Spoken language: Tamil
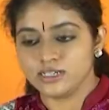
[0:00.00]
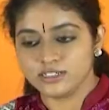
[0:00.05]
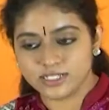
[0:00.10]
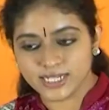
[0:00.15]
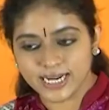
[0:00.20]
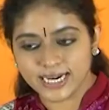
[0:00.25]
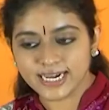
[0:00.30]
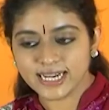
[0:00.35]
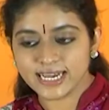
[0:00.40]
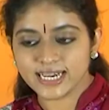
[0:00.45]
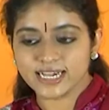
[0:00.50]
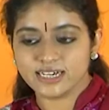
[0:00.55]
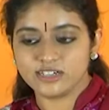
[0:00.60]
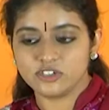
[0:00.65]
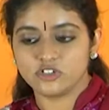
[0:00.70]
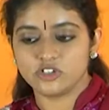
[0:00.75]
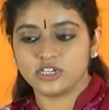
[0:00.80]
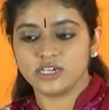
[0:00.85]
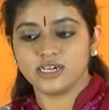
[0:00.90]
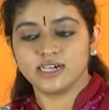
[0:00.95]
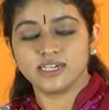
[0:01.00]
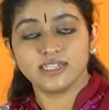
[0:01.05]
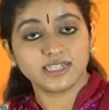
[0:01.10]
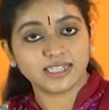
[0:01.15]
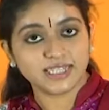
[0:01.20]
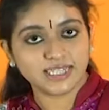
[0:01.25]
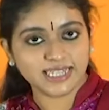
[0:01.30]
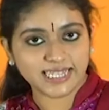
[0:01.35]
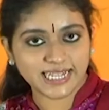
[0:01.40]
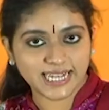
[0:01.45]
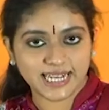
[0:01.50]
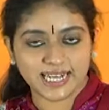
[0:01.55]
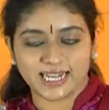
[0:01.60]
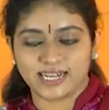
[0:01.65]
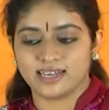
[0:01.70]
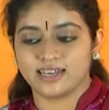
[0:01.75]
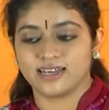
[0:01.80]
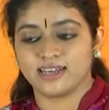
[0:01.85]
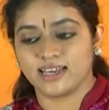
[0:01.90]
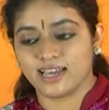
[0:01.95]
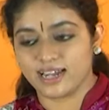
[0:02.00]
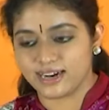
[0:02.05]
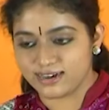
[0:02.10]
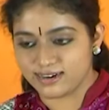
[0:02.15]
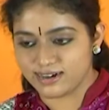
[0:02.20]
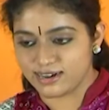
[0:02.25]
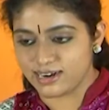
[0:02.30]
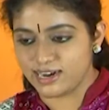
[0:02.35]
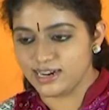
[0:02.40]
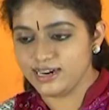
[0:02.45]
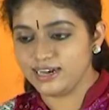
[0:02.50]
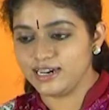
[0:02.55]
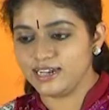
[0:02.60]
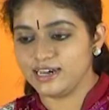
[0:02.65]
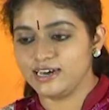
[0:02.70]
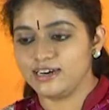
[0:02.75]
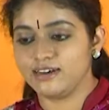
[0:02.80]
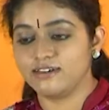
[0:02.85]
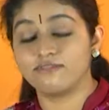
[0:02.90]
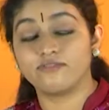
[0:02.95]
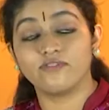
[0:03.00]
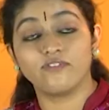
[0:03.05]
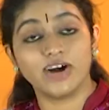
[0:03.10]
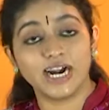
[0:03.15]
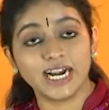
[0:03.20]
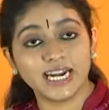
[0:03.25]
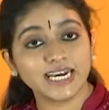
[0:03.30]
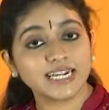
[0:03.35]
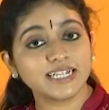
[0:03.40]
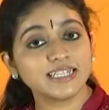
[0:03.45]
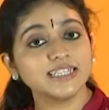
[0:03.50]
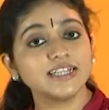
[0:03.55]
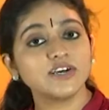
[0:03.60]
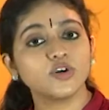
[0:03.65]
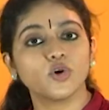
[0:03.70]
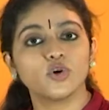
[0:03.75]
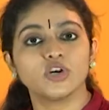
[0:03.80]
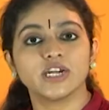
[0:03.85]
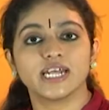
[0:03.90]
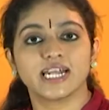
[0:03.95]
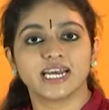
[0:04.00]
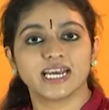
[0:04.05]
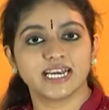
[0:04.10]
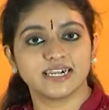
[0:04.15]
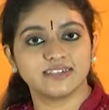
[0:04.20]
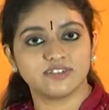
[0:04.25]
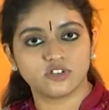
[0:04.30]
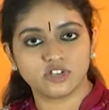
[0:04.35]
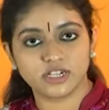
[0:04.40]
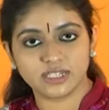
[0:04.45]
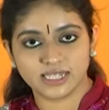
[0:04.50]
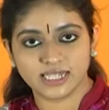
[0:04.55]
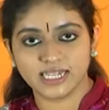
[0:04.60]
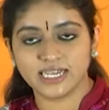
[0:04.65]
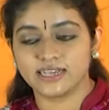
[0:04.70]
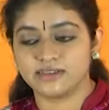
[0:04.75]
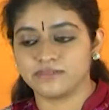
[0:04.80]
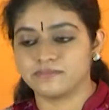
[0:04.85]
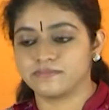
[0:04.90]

செழிகின்ற தீ என்றால் வளர்ந்து கொண்டிருக்கின்ற தீ